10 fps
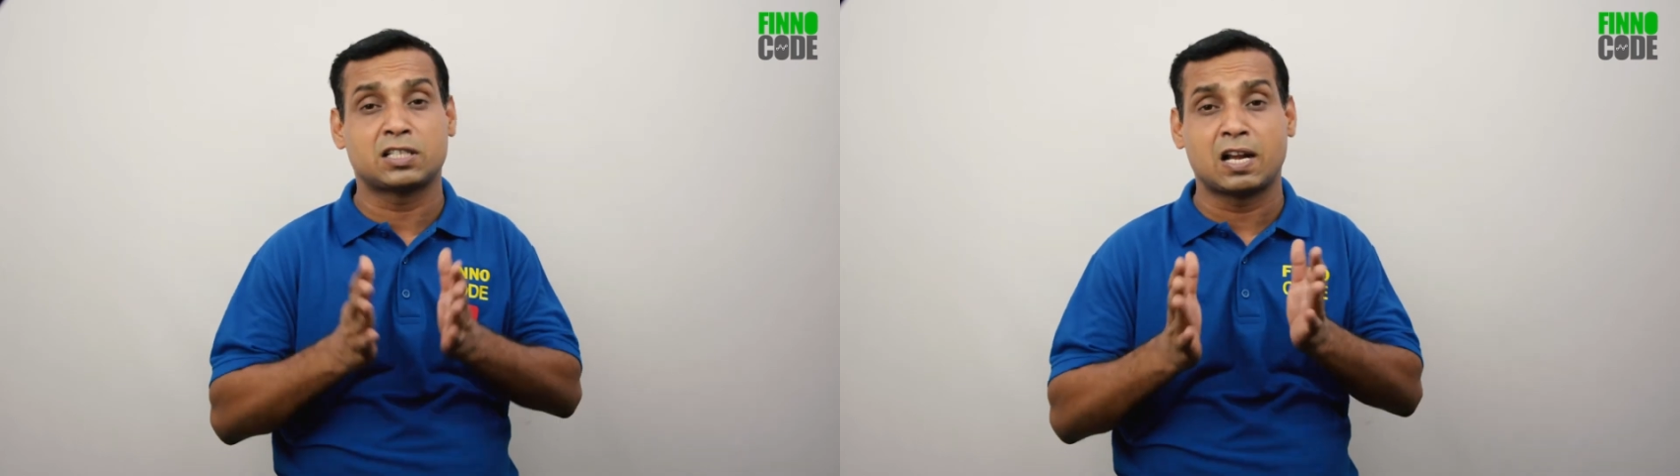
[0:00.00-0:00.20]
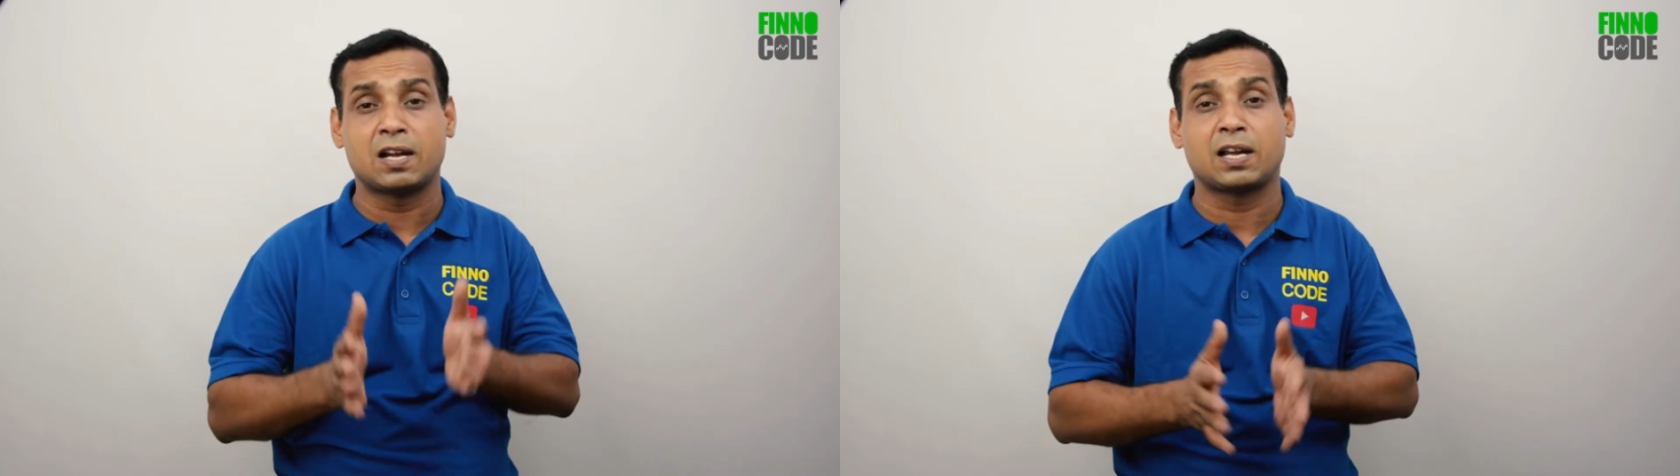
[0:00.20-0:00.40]

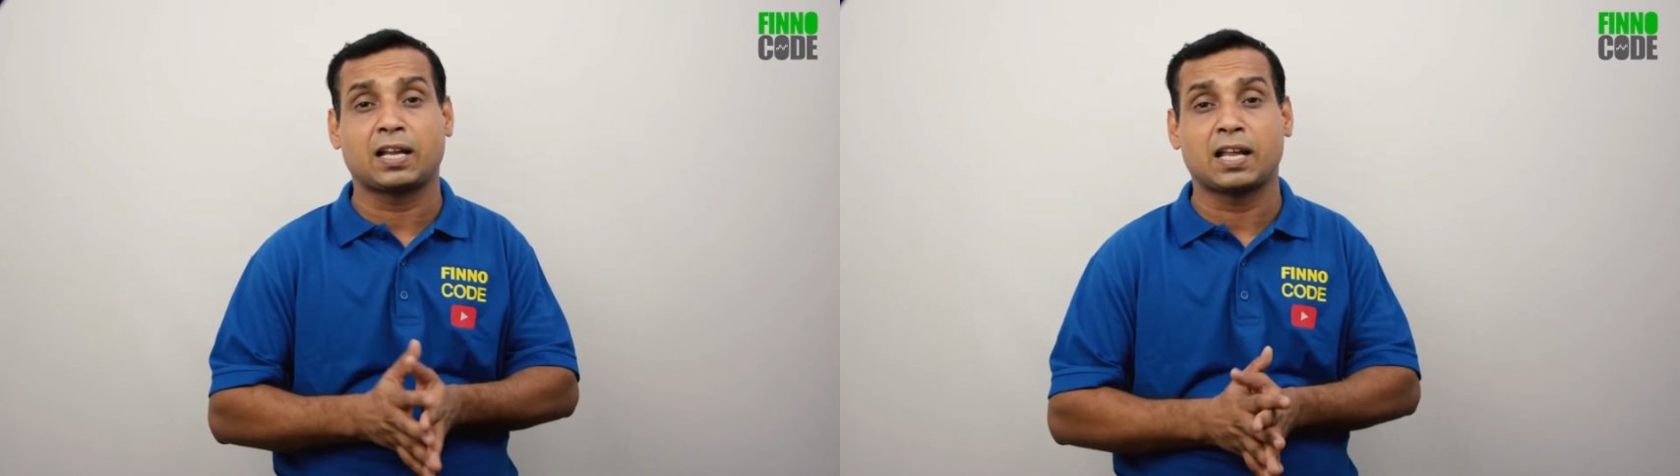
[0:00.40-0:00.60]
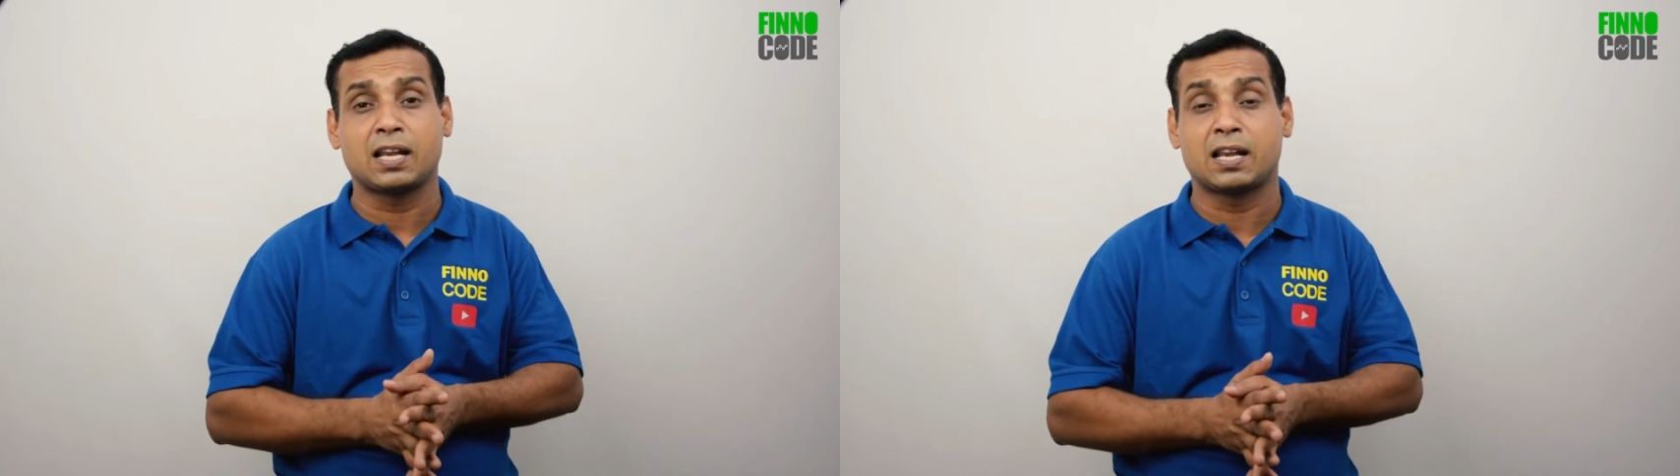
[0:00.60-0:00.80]
सिलेंडर
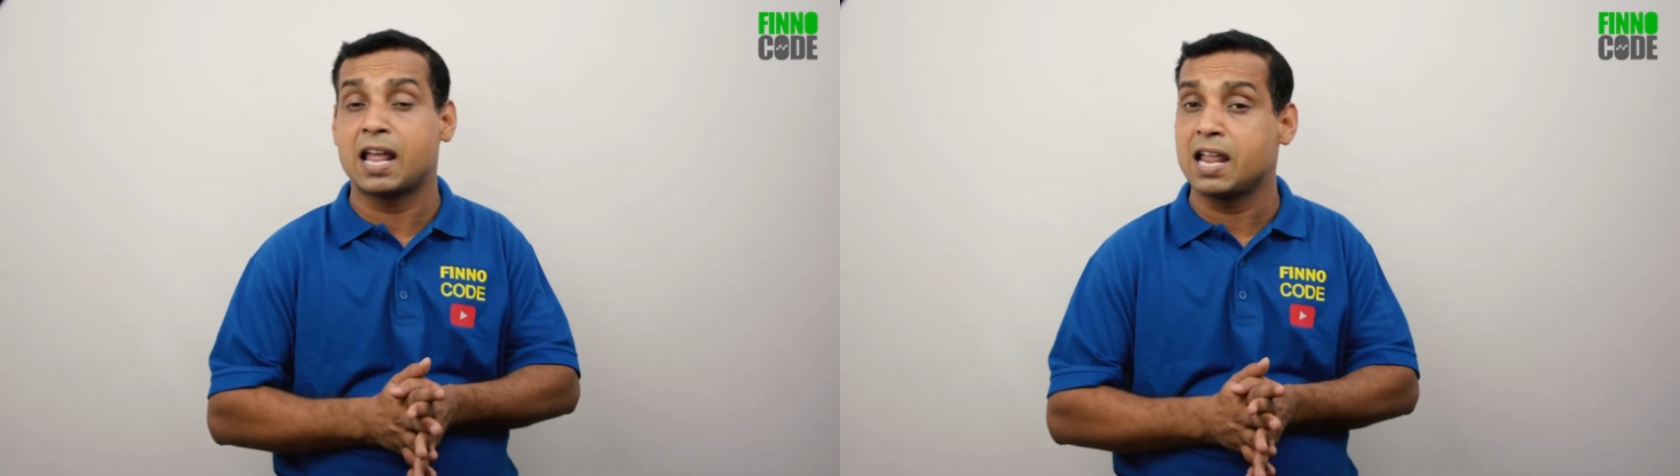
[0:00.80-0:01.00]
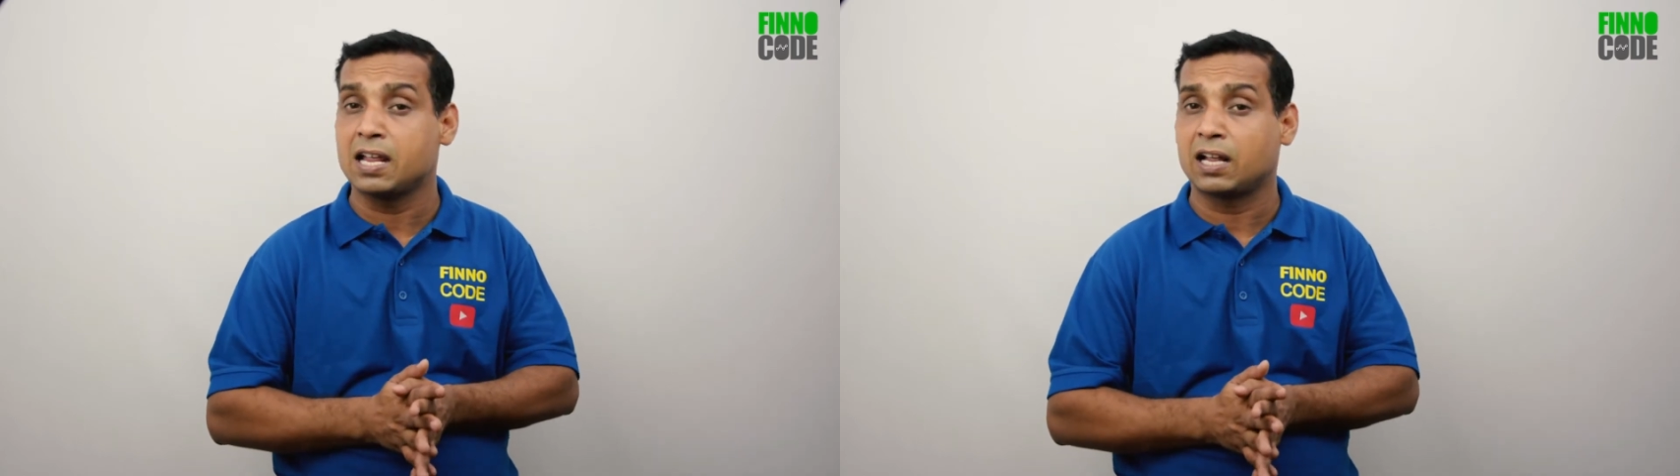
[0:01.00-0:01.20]
के
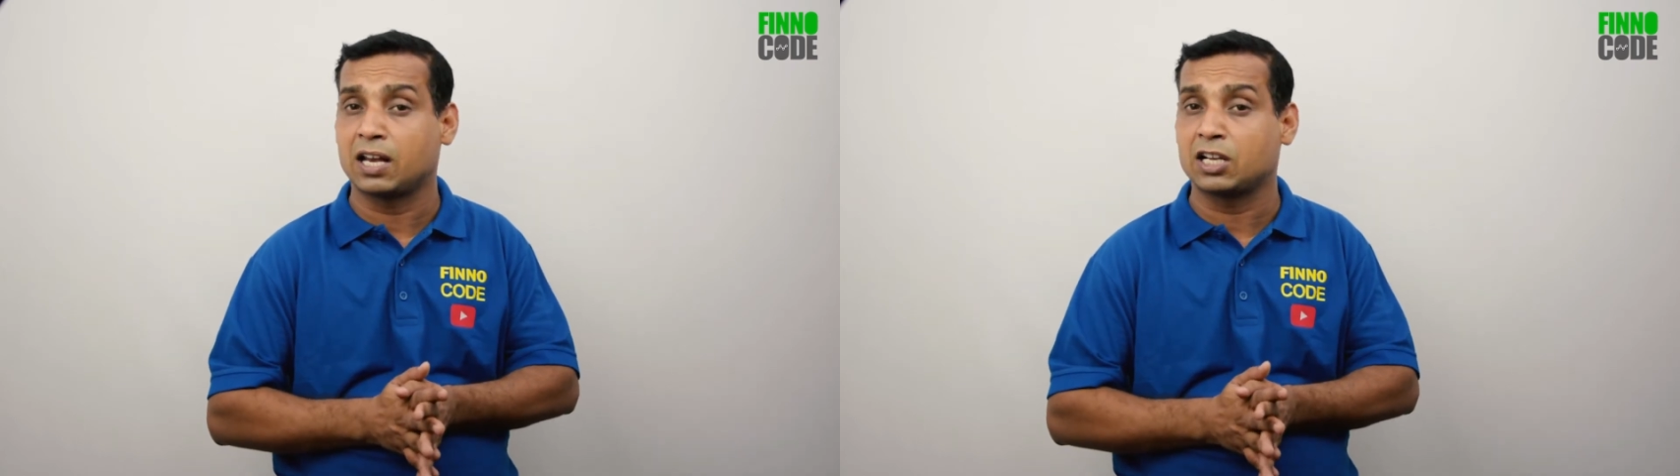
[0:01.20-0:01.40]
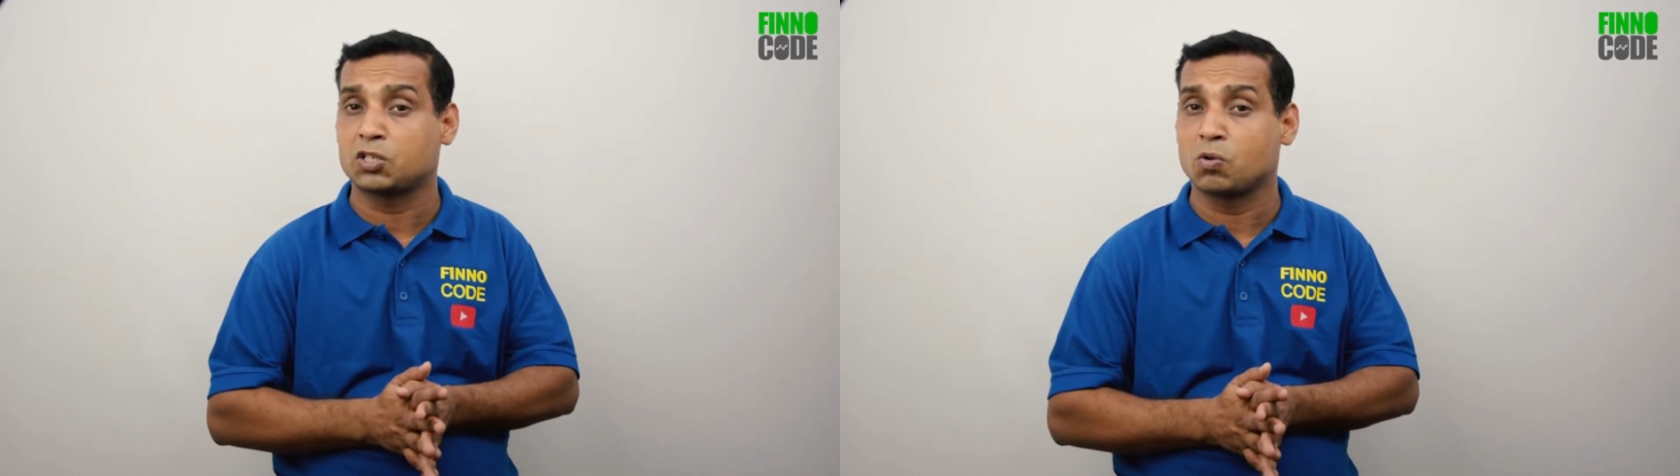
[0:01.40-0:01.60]
नए
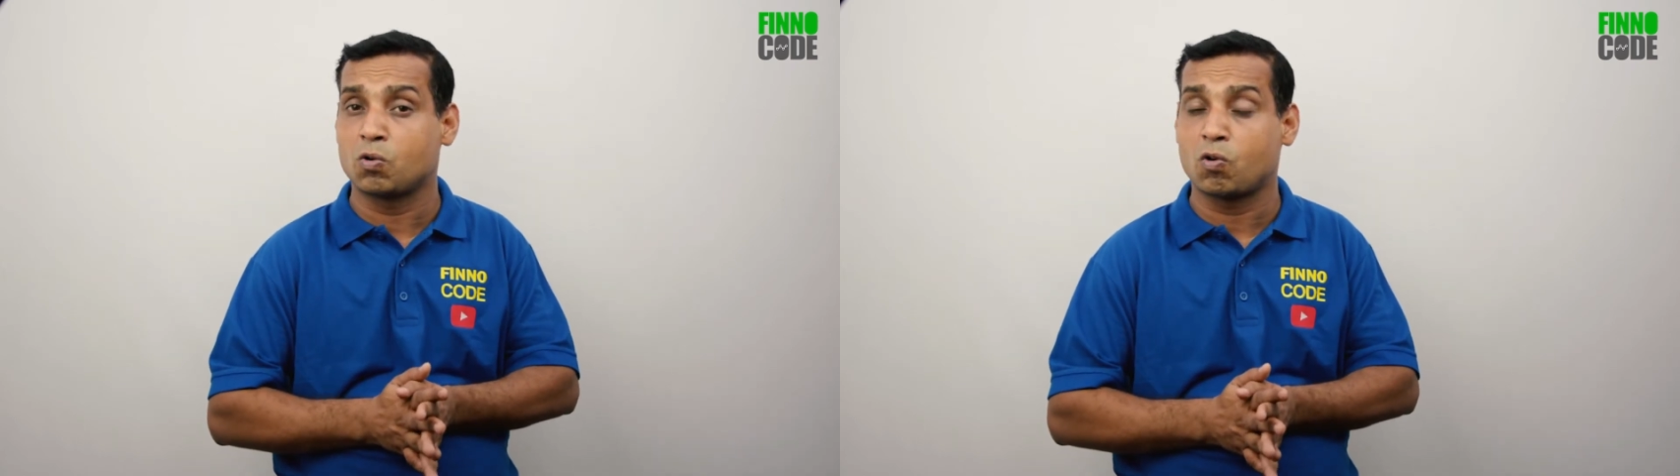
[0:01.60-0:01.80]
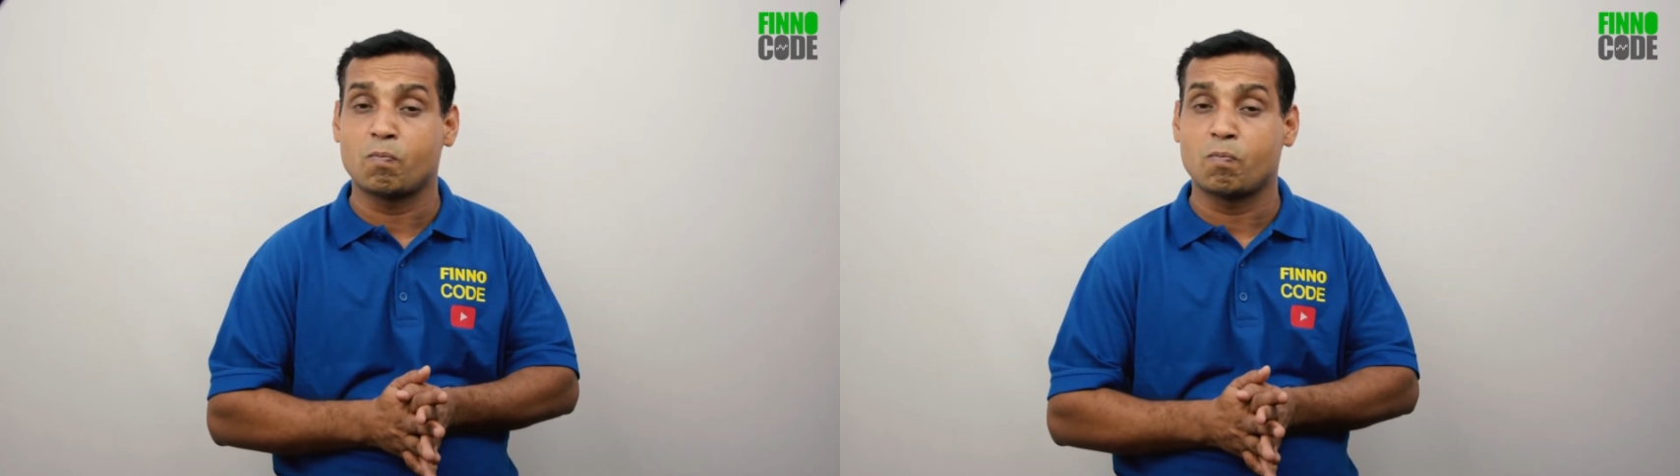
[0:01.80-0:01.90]
कनेक्शनों